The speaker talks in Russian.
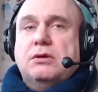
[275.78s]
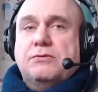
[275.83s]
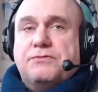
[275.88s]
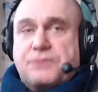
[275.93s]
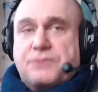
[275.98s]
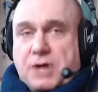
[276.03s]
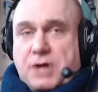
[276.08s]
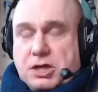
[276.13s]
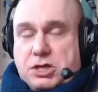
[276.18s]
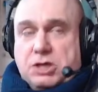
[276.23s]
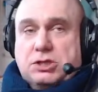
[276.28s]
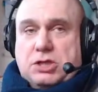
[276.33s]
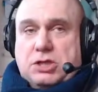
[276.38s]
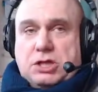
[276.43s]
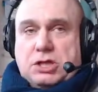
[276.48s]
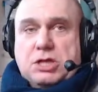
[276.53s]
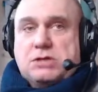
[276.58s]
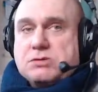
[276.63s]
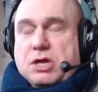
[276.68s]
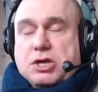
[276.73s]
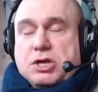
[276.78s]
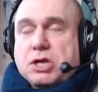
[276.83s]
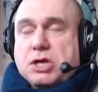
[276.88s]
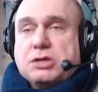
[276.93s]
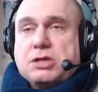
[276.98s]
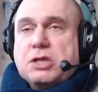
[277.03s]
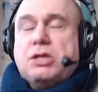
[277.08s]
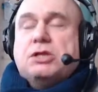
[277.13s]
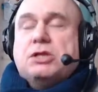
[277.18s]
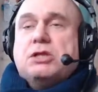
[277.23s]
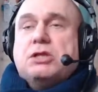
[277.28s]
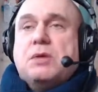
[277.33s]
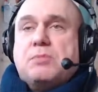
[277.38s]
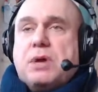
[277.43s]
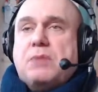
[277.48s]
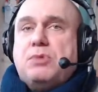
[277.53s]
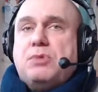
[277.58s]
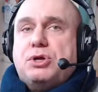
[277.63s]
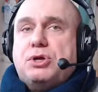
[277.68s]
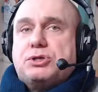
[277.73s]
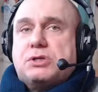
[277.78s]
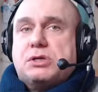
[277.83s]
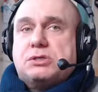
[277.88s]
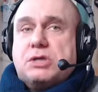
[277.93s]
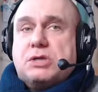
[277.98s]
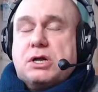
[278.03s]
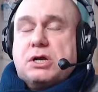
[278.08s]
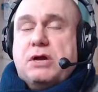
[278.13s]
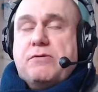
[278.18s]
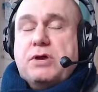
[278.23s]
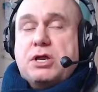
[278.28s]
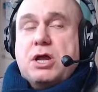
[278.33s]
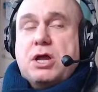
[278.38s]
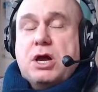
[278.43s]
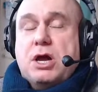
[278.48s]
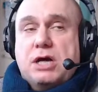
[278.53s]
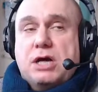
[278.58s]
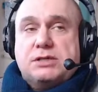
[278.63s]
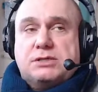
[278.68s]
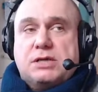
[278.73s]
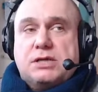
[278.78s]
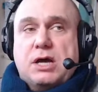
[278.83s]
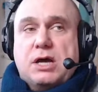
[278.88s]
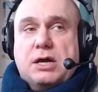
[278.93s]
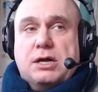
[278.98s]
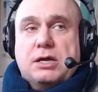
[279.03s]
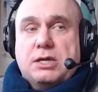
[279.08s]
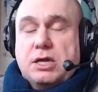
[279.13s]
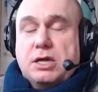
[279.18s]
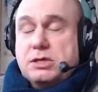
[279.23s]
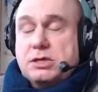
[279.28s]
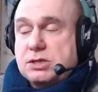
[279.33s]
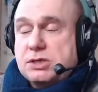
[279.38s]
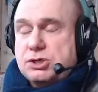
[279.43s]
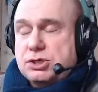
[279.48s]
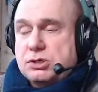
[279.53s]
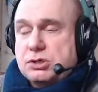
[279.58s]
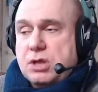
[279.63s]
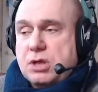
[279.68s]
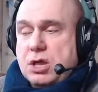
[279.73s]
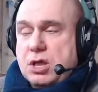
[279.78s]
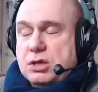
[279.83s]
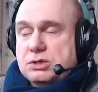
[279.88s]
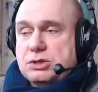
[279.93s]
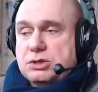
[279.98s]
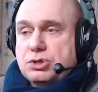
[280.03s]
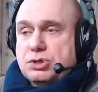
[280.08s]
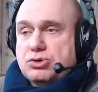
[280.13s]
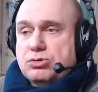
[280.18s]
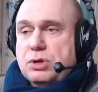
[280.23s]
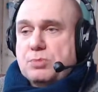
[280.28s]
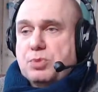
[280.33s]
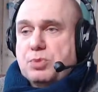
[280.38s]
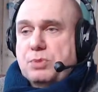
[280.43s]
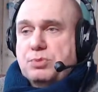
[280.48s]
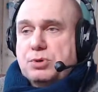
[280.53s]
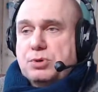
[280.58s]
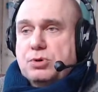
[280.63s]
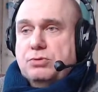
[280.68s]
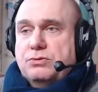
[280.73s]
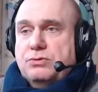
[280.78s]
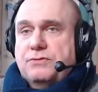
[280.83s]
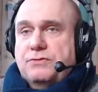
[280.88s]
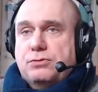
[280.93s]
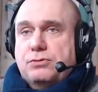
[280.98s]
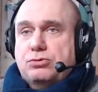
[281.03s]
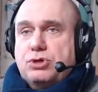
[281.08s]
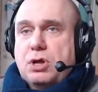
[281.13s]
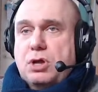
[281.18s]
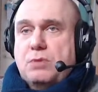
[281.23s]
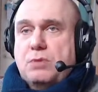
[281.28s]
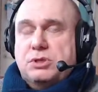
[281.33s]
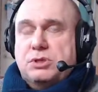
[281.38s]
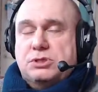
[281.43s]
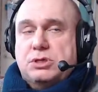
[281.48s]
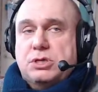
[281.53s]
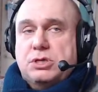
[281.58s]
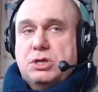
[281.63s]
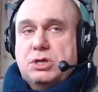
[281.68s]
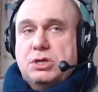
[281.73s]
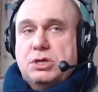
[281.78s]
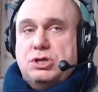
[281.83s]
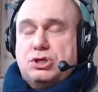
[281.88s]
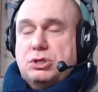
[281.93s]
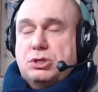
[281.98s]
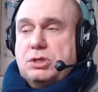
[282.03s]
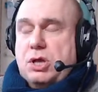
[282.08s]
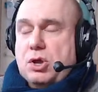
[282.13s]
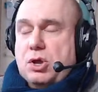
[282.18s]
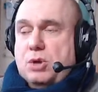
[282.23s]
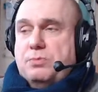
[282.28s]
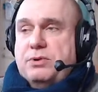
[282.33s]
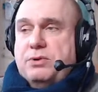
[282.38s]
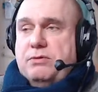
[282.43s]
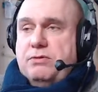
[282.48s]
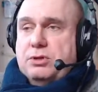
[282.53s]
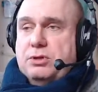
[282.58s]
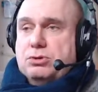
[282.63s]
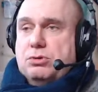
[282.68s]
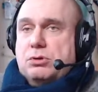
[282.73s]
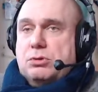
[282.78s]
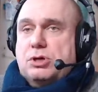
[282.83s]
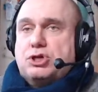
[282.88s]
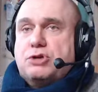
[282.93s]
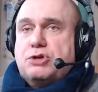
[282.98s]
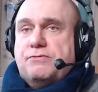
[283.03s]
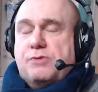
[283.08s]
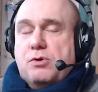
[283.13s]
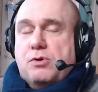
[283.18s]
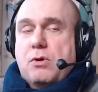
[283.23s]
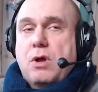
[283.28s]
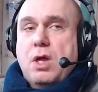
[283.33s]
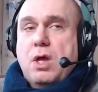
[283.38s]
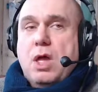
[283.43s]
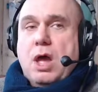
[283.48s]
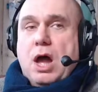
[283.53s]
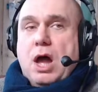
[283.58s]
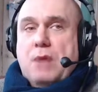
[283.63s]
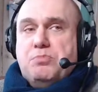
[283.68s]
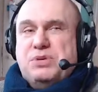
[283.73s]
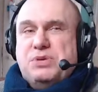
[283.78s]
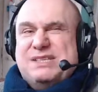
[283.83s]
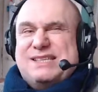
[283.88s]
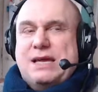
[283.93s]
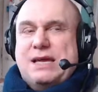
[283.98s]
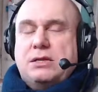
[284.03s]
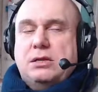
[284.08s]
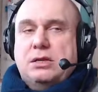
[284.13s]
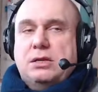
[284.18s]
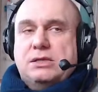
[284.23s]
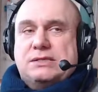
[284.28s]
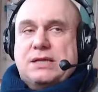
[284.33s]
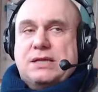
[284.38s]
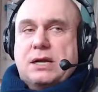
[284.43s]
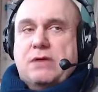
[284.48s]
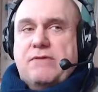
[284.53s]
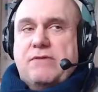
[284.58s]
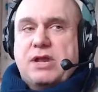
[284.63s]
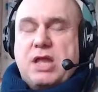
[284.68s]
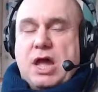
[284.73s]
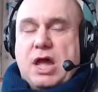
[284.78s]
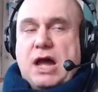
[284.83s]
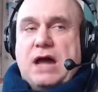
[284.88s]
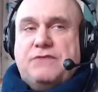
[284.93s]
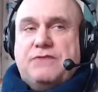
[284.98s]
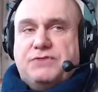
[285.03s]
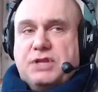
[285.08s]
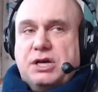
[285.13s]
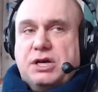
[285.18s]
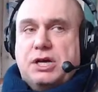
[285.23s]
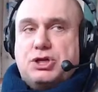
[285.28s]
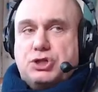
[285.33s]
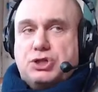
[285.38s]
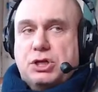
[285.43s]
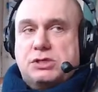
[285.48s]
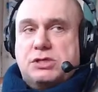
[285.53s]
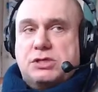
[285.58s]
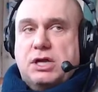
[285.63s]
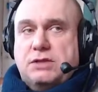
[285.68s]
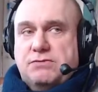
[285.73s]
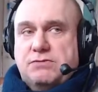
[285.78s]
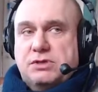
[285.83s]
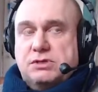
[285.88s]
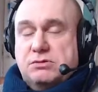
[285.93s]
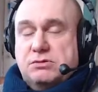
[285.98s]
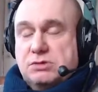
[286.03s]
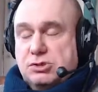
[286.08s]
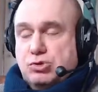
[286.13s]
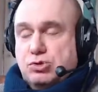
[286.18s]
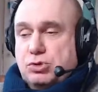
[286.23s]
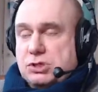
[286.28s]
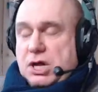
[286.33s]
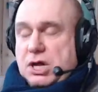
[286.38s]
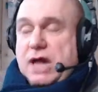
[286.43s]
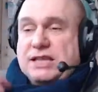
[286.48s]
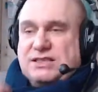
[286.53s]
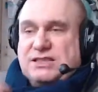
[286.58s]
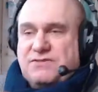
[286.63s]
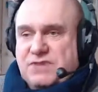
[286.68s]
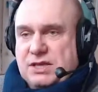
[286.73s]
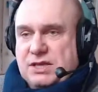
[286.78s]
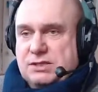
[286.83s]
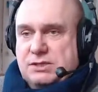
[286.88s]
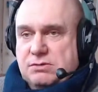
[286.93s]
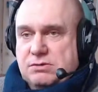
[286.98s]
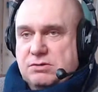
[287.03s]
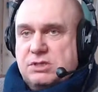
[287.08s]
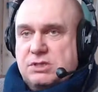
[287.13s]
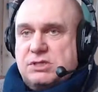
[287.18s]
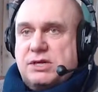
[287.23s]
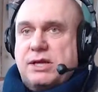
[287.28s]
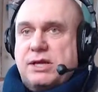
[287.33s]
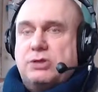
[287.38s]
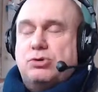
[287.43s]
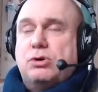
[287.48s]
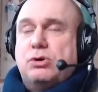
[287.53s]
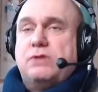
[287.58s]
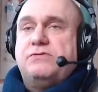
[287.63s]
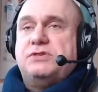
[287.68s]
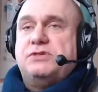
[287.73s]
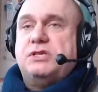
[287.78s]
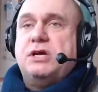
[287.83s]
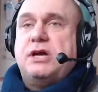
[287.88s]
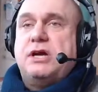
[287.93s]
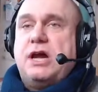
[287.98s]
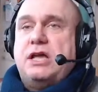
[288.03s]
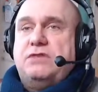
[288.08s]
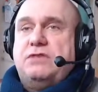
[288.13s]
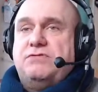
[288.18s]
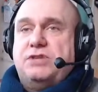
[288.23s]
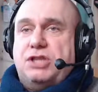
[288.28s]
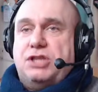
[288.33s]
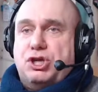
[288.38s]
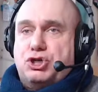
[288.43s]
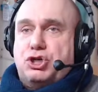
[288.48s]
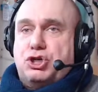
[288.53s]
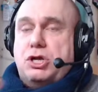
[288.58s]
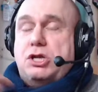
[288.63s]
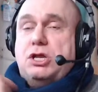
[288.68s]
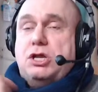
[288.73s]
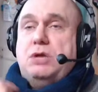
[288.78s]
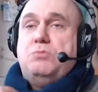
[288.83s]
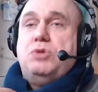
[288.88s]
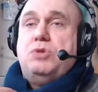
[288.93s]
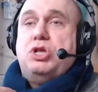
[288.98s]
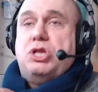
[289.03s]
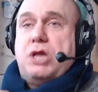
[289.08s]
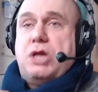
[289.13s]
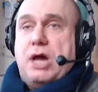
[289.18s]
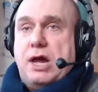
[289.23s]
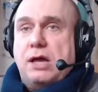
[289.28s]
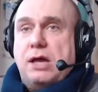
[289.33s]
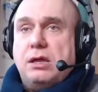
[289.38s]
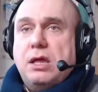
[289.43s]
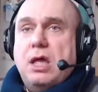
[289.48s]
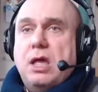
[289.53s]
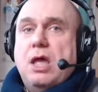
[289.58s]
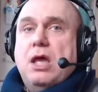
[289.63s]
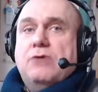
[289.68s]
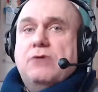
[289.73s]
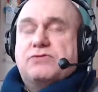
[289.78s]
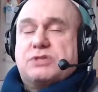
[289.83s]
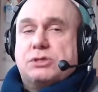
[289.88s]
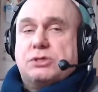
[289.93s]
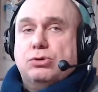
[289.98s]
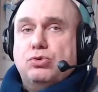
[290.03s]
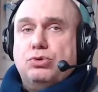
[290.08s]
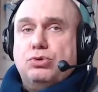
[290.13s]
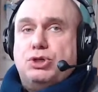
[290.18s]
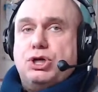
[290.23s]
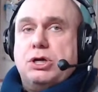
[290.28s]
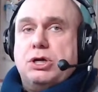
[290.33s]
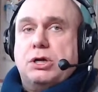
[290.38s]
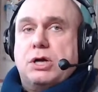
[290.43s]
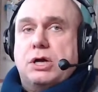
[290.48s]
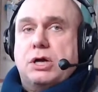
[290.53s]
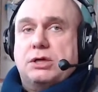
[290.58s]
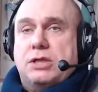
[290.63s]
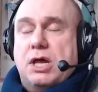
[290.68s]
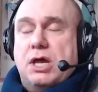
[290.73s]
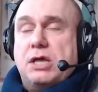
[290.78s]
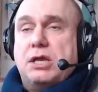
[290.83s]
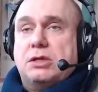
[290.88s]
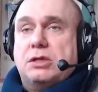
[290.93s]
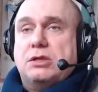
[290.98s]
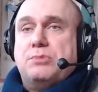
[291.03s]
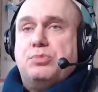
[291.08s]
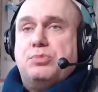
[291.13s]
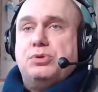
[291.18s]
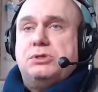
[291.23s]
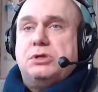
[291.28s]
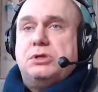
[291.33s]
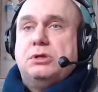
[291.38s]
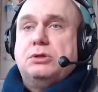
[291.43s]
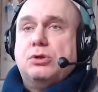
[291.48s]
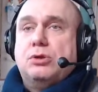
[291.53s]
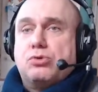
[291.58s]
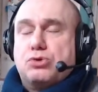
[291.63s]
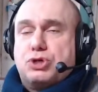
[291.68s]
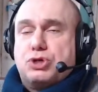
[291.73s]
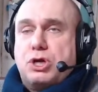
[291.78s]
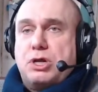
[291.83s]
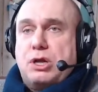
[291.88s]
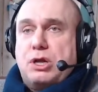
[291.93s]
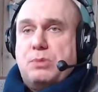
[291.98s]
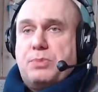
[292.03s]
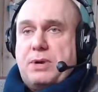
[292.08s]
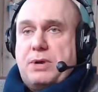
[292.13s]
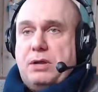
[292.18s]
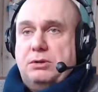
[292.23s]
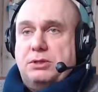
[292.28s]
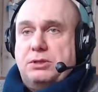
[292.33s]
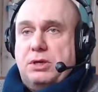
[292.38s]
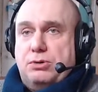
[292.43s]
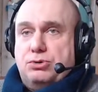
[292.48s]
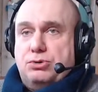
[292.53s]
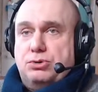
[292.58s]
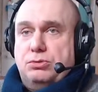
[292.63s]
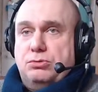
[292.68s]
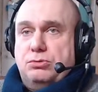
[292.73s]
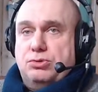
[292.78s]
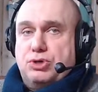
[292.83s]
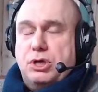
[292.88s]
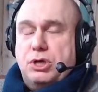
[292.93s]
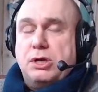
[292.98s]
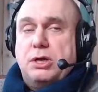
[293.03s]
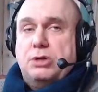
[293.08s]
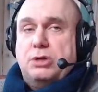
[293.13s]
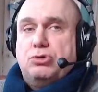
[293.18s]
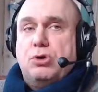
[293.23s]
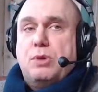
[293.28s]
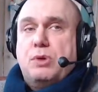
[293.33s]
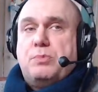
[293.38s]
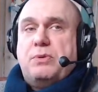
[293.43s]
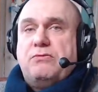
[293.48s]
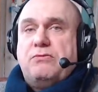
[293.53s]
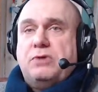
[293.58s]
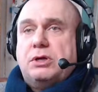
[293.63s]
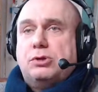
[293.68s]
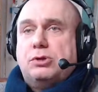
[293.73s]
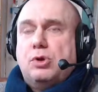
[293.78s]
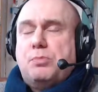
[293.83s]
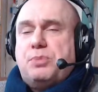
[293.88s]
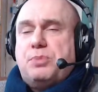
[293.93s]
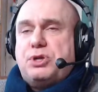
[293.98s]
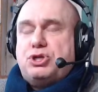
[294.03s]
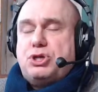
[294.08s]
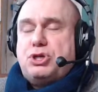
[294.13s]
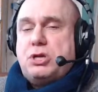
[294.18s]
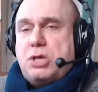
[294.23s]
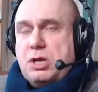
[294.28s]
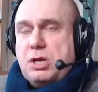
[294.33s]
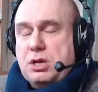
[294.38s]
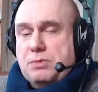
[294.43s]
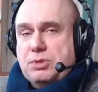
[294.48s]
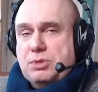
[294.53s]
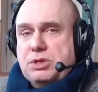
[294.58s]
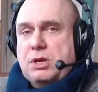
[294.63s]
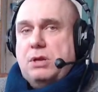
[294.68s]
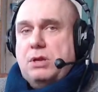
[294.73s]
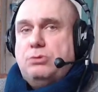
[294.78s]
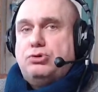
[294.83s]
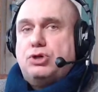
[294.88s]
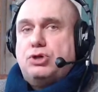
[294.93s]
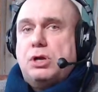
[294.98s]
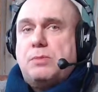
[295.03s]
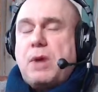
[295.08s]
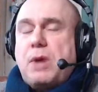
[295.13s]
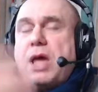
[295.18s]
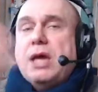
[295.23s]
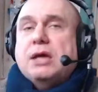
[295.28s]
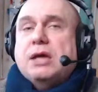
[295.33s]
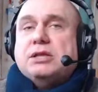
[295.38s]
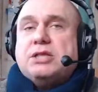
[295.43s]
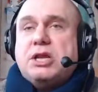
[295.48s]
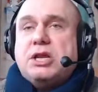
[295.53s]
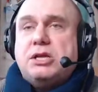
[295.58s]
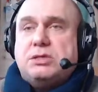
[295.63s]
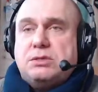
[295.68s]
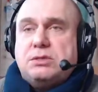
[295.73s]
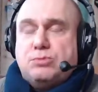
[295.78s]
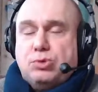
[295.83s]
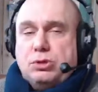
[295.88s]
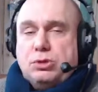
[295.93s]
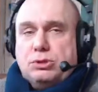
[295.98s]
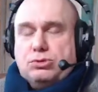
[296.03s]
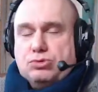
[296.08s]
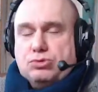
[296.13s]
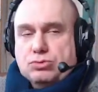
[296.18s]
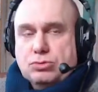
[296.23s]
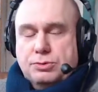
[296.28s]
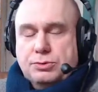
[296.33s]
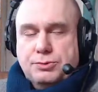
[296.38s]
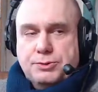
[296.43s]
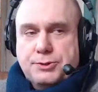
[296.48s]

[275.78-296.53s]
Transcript: В каких-то есть, в каких-то ну, нет. Да, Там да, коммерческое да. страхование. ОСАГО. Я, значит, сижу на попе ровно, включаю мозги и читаю аббревиатуру расшифровываю. Обязательное страхование автогражданской ответственности. То есть ответственность, которая возникает в отношении меня в случае, когда я допустил нарушение правил дорожного движения, которое повлекло причинение материального ущерба третьему лицу.